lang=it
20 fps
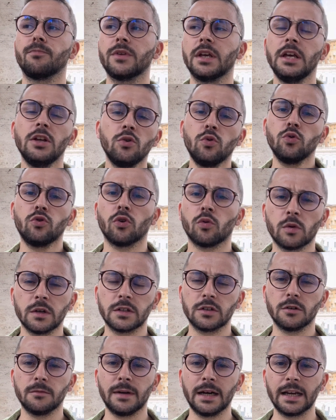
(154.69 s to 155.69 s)
In tutto
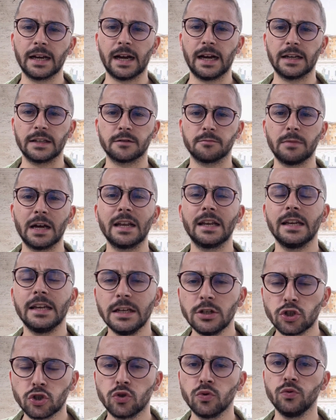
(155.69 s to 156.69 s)
questo marasma
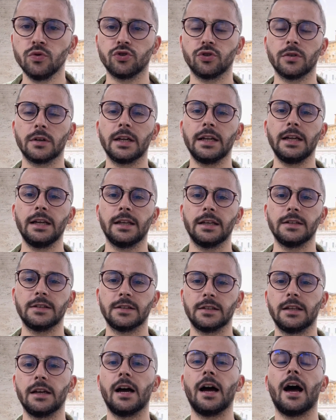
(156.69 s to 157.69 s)
nessun
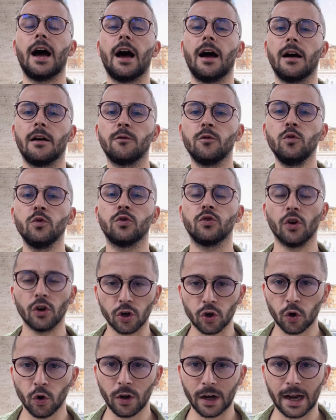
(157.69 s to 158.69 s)
giornalista ha avuto
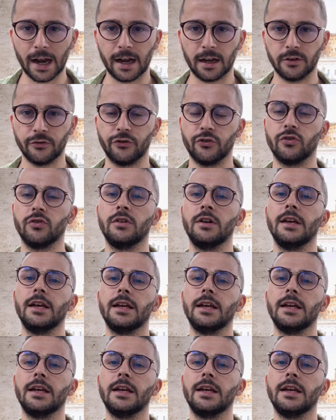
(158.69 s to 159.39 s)
il coraggio